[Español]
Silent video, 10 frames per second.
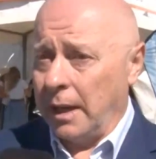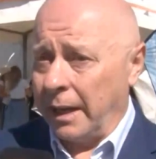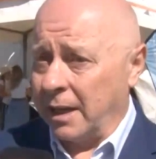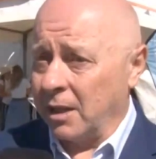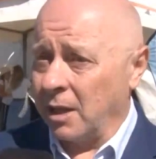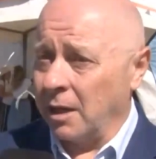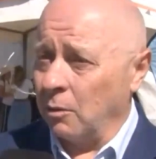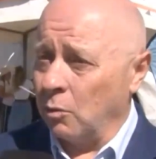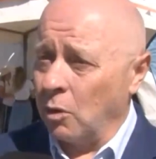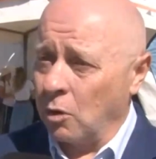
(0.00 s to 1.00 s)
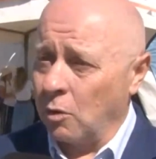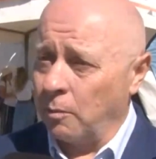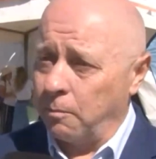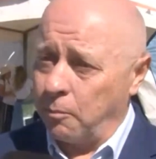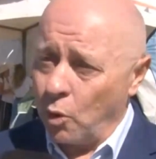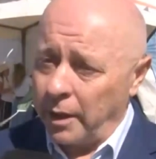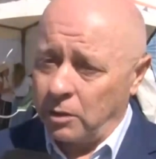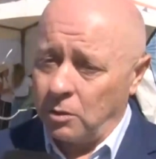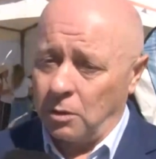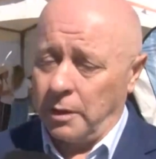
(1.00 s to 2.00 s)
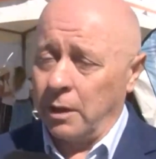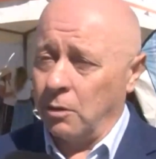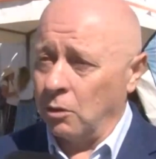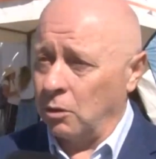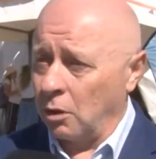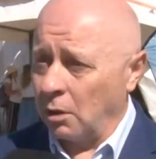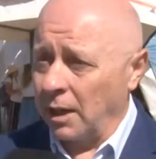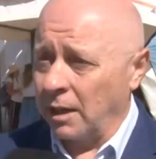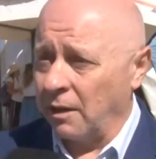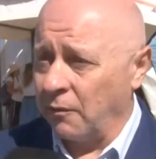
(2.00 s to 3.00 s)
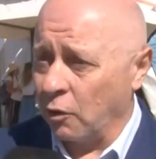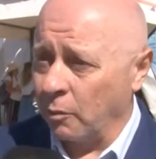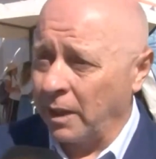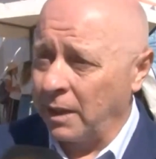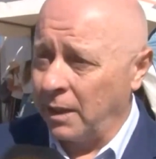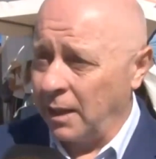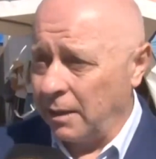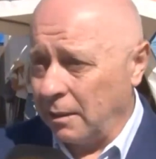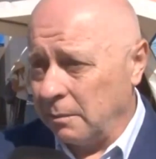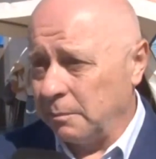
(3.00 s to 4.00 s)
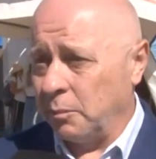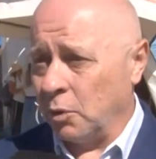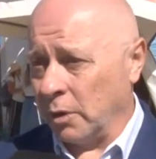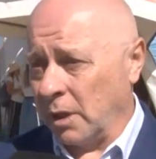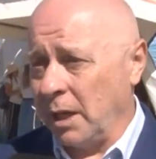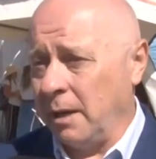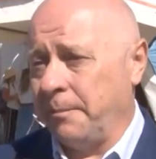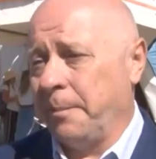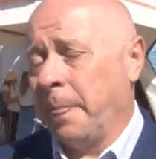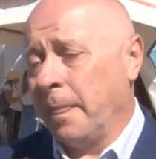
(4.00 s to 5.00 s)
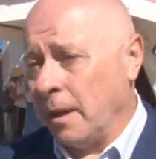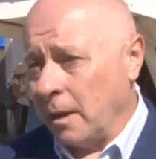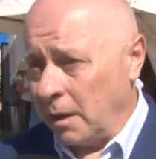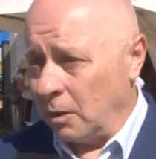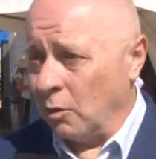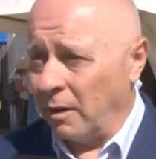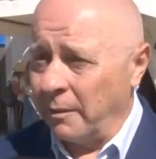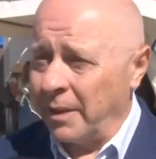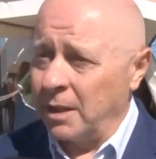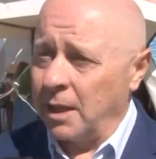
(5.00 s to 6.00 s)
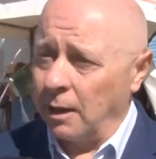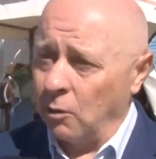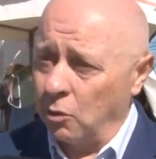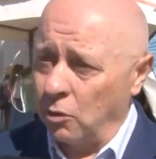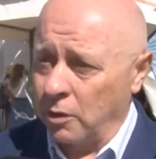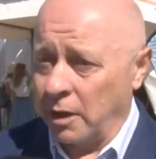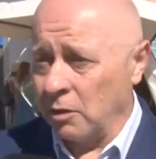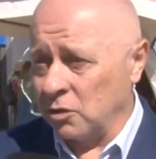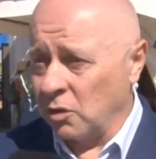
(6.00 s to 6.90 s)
hay que tener un ojo puesto en controlar la informalidad porque indudablemente algunos que no